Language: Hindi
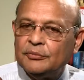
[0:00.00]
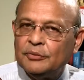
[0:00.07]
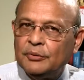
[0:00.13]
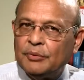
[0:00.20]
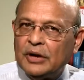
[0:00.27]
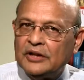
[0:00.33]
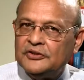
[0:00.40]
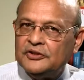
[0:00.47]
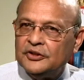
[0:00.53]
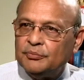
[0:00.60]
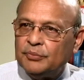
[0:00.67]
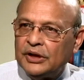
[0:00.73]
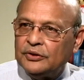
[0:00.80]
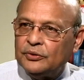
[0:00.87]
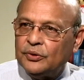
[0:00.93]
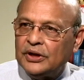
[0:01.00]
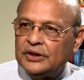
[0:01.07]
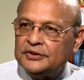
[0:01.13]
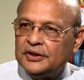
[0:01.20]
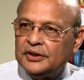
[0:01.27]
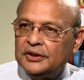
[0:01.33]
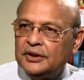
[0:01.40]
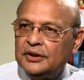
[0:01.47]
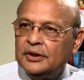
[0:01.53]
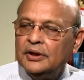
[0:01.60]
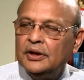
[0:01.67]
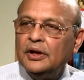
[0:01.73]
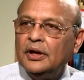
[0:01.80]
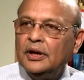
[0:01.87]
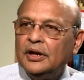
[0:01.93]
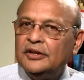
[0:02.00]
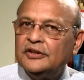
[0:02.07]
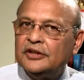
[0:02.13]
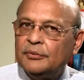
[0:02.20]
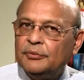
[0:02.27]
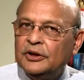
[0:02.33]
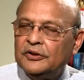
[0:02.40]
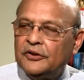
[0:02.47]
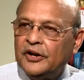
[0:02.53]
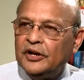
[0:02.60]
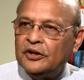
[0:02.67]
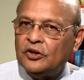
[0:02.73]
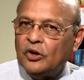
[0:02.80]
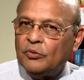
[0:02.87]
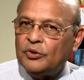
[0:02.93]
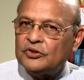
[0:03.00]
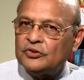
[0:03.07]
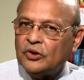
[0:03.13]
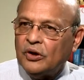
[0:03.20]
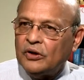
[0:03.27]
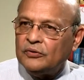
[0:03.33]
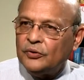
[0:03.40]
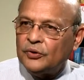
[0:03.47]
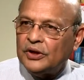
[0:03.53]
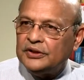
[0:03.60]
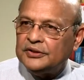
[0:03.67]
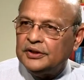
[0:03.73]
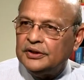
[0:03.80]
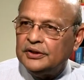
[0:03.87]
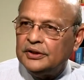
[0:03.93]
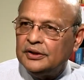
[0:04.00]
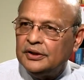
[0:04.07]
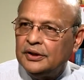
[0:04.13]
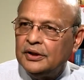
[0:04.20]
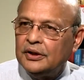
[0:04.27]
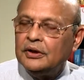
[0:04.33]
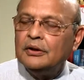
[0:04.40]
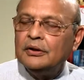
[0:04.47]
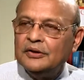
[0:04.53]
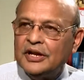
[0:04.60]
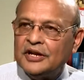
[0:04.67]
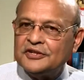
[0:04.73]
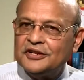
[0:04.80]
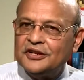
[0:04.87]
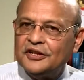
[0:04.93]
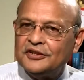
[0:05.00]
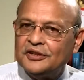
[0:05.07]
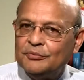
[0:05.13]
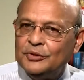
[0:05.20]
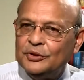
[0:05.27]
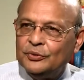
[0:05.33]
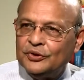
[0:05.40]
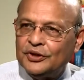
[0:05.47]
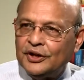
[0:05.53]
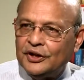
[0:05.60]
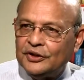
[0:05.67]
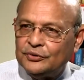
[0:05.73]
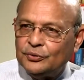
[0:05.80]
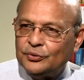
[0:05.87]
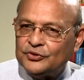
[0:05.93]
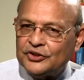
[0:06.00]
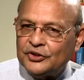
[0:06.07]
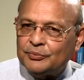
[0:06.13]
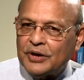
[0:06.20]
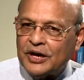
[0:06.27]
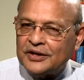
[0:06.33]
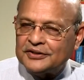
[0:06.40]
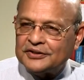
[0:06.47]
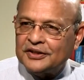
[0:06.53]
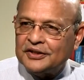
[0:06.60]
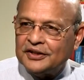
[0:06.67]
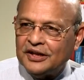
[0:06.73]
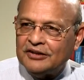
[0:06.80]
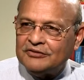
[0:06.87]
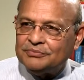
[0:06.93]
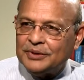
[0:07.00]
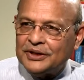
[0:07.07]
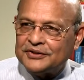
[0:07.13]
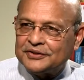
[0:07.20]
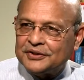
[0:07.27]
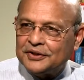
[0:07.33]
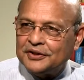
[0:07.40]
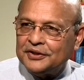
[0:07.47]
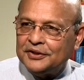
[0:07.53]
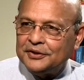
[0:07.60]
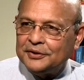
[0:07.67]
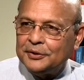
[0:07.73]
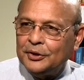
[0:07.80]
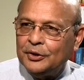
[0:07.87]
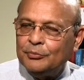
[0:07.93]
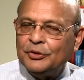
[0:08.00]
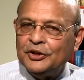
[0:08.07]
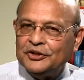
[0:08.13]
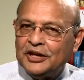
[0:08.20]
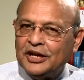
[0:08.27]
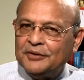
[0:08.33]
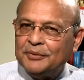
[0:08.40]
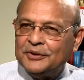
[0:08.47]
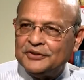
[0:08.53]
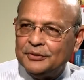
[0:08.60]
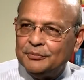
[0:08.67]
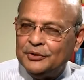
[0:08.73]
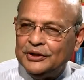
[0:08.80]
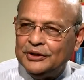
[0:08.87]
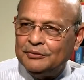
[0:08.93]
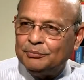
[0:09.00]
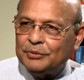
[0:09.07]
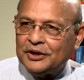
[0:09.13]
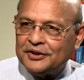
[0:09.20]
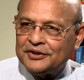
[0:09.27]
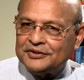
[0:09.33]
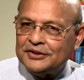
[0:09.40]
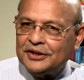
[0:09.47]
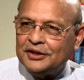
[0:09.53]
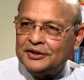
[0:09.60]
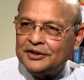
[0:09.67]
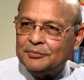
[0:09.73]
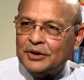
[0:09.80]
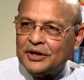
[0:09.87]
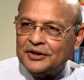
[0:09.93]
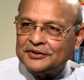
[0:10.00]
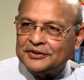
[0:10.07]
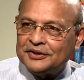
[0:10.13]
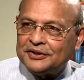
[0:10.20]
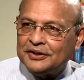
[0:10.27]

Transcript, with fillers: समय बातचीत बंद होना चाहिए इस समय ट्रेड कॉमर्स ऑफ होना चाहिए नेशनल असेंबली उनके रेजोल्यूशन भारत के खिलाफ पास कर रही है पंजाब असेंबली पाकिस्तान की भारत के